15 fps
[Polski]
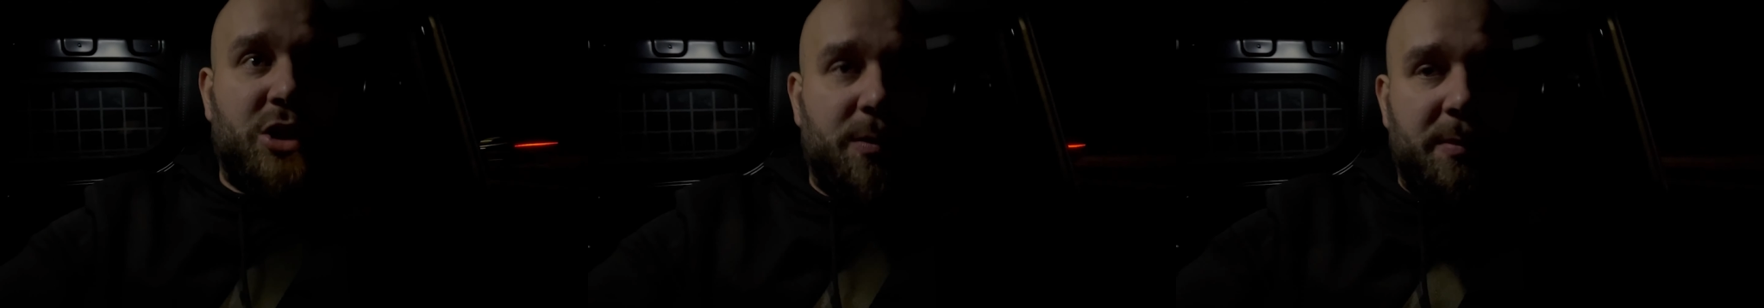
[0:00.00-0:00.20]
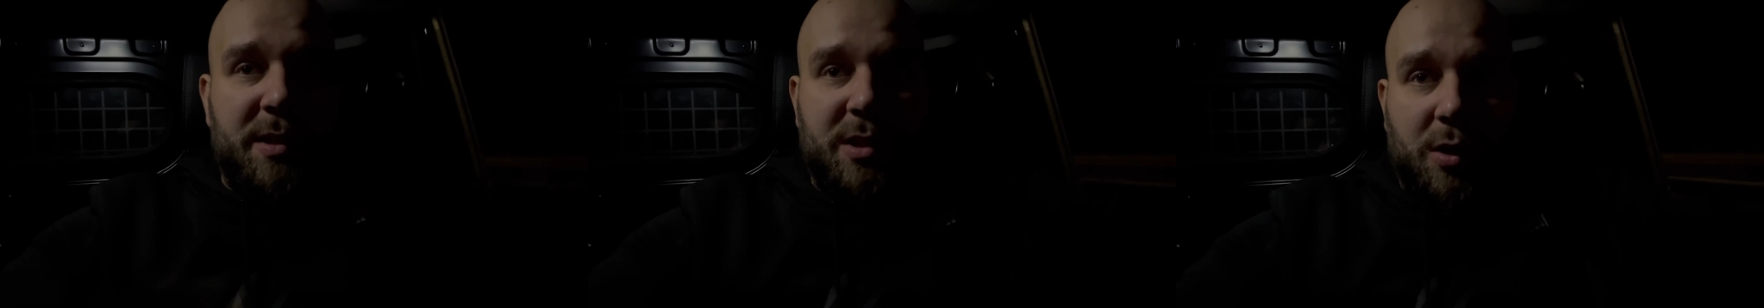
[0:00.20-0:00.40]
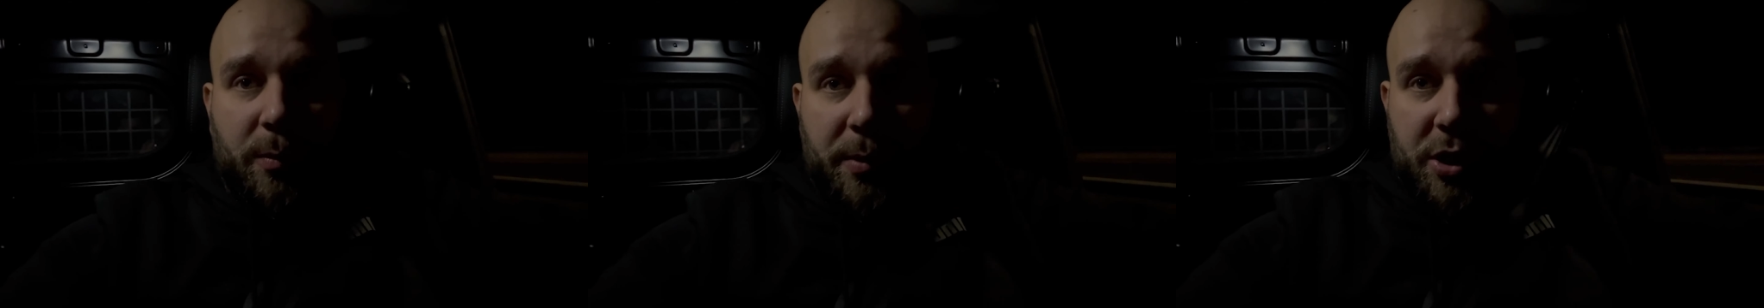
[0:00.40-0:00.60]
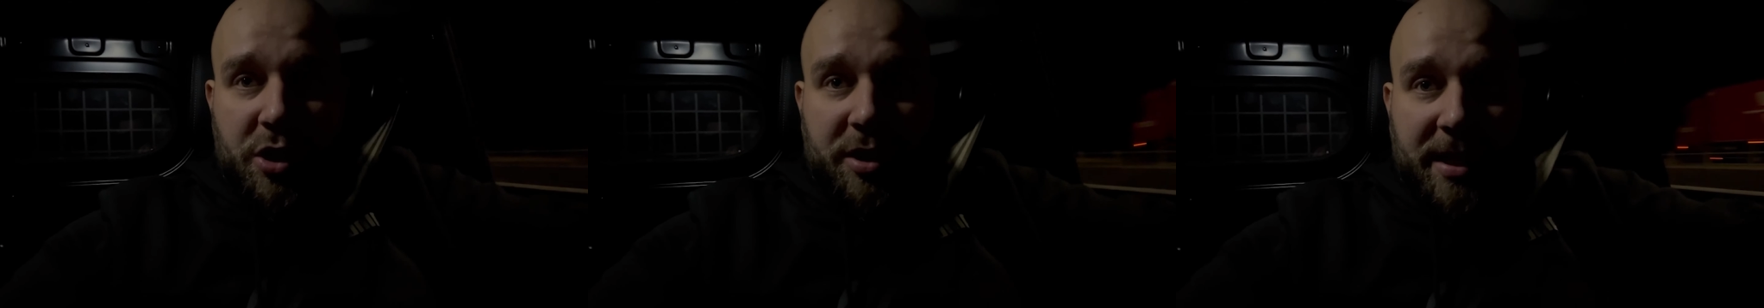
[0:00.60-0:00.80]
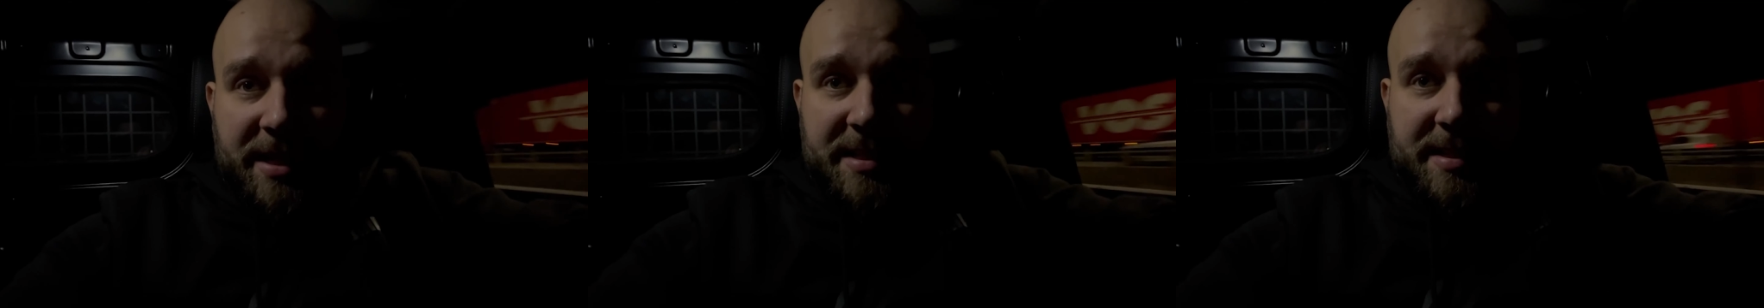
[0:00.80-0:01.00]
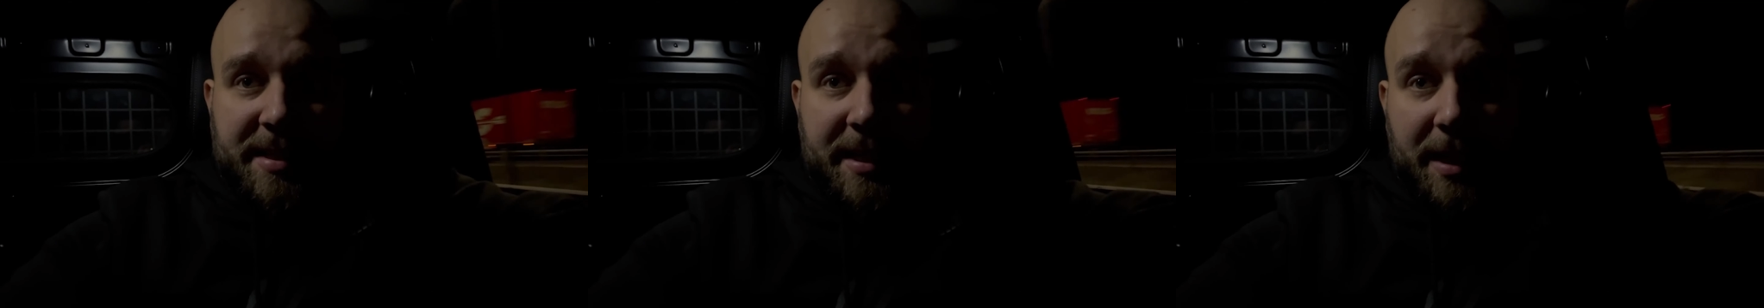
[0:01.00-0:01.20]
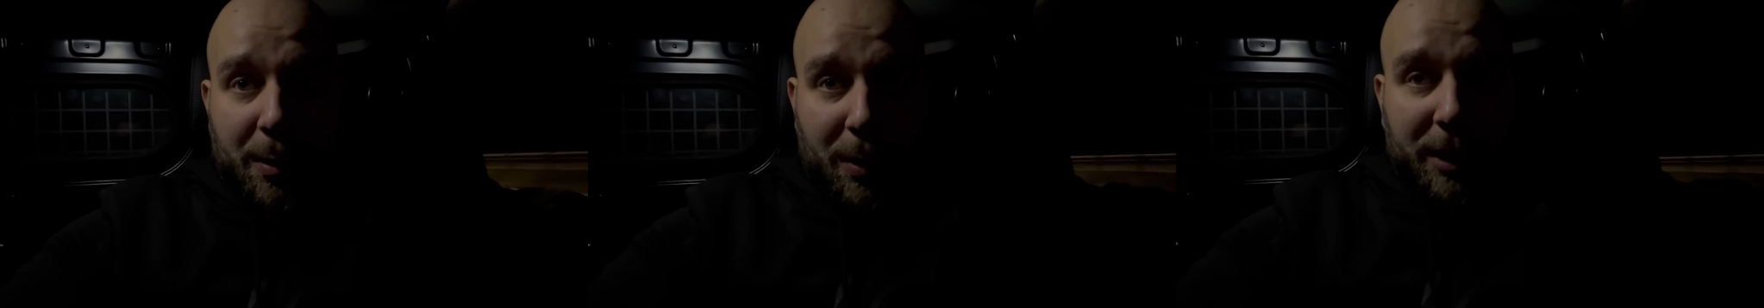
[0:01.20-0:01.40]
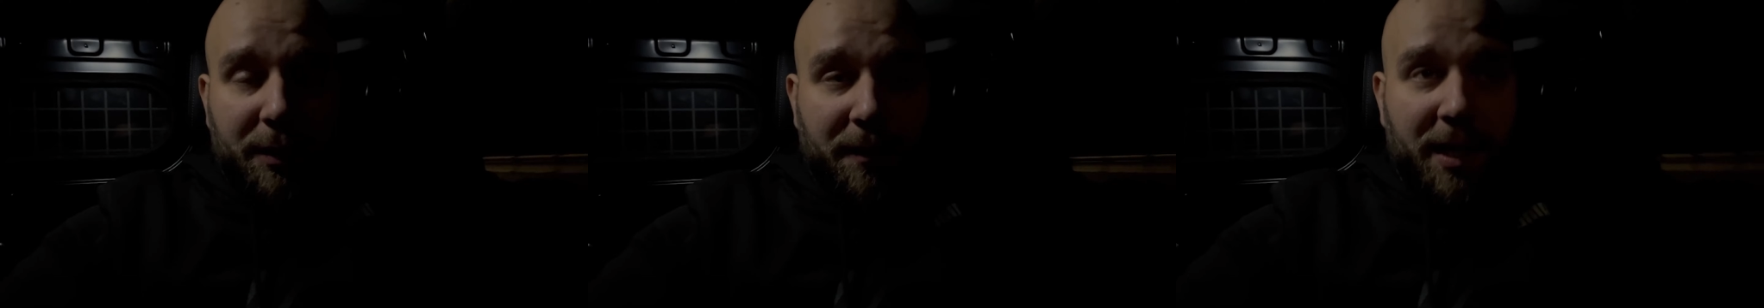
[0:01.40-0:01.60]
żeby zrobić test e,
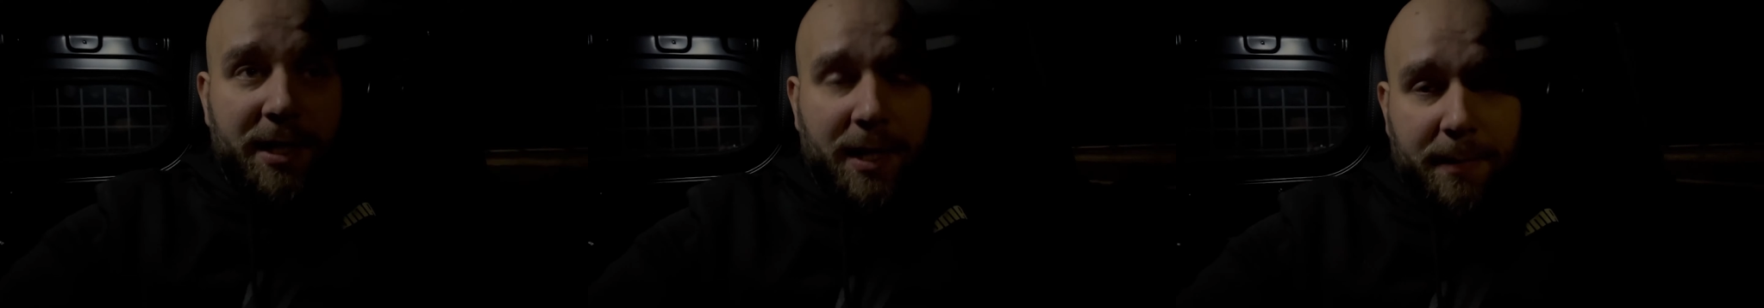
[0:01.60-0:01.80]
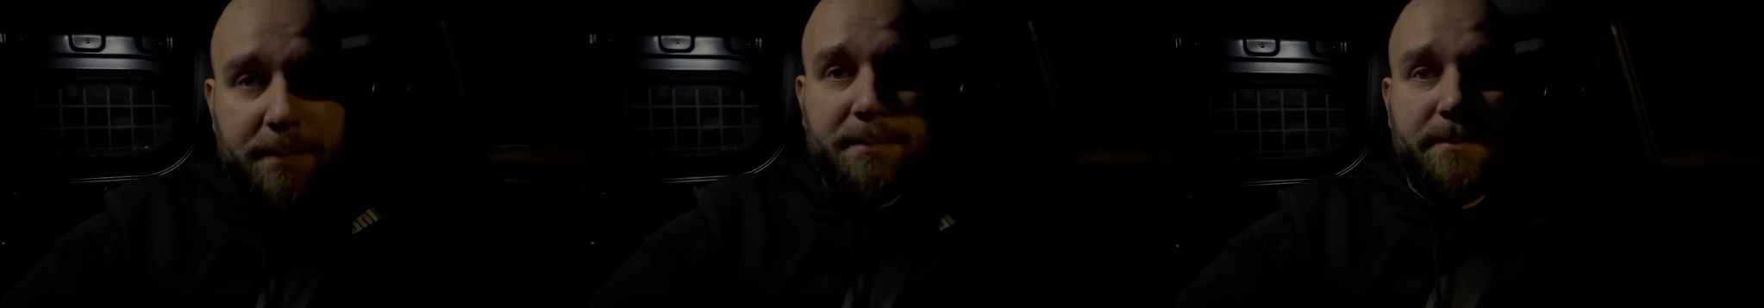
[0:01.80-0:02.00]
ładowania